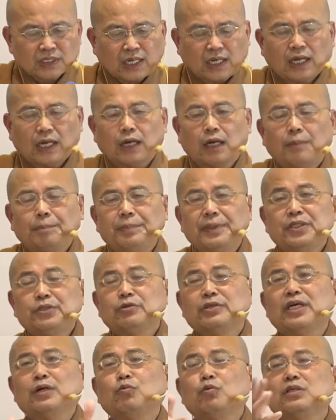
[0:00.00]
啊，比
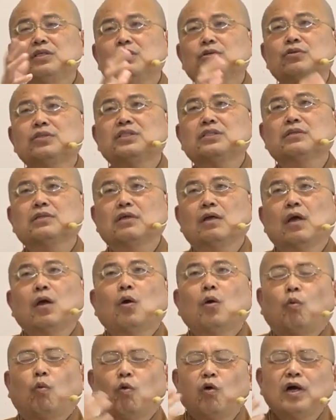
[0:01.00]
丘要问的都是
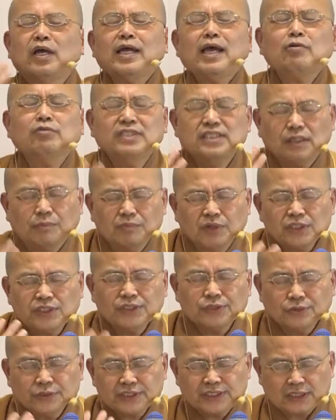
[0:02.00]
我要怎么
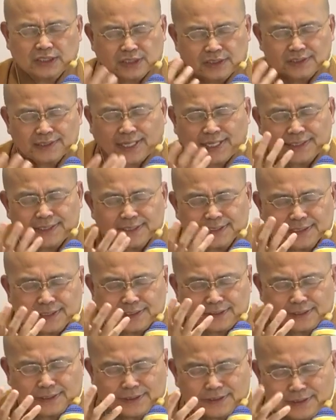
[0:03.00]
修行才可
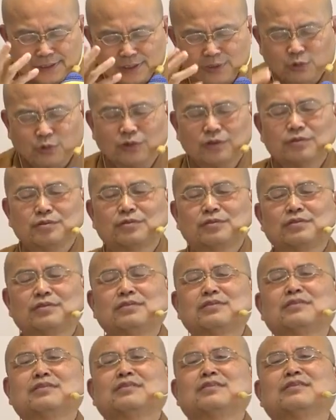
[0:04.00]
以得解脱？
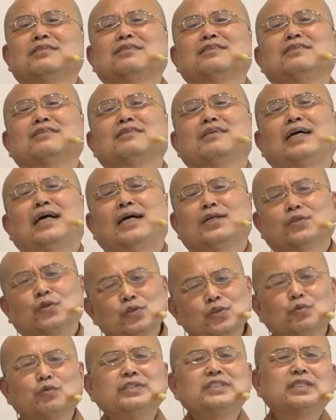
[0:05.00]
啊，
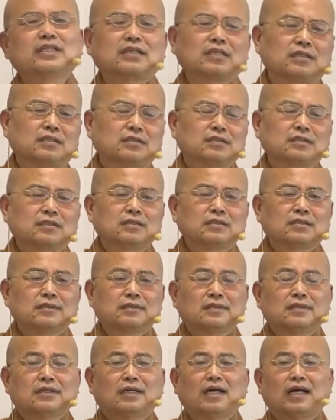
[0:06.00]
都是问这个
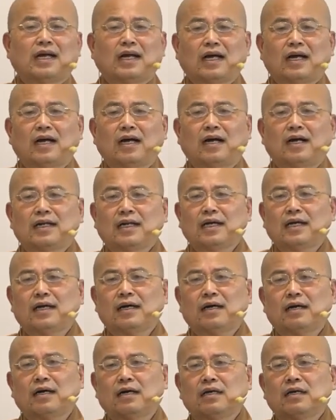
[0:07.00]
啊。
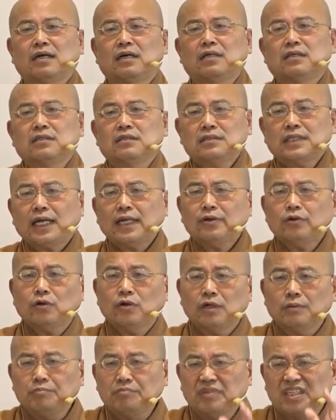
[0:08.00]
那他有
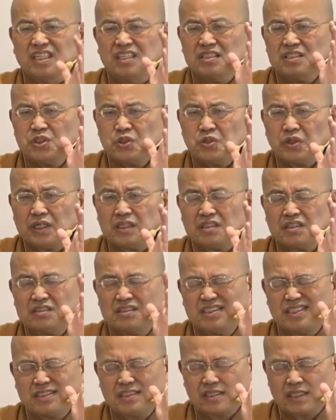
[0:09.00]
很明确的
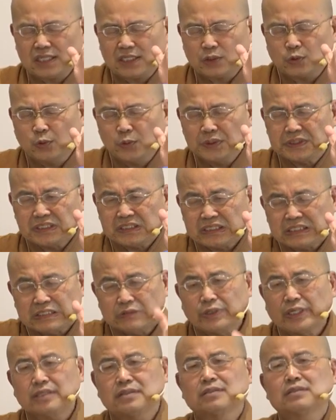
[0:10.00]
解脱的意
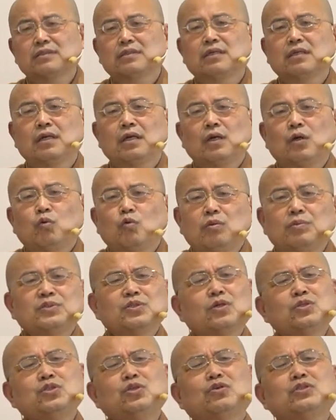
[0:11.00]
愿。我们
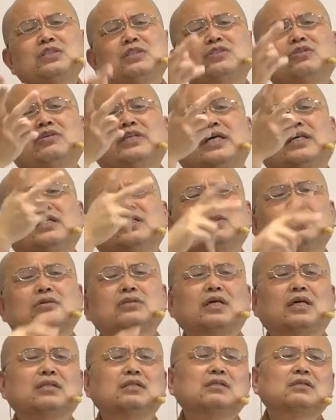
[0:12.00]
说修行就两个
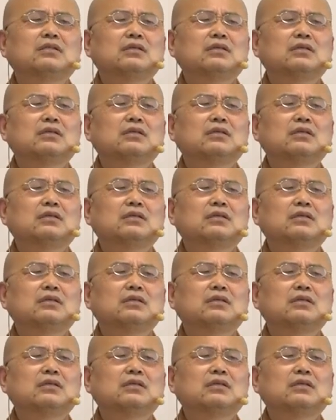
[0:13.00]
重点，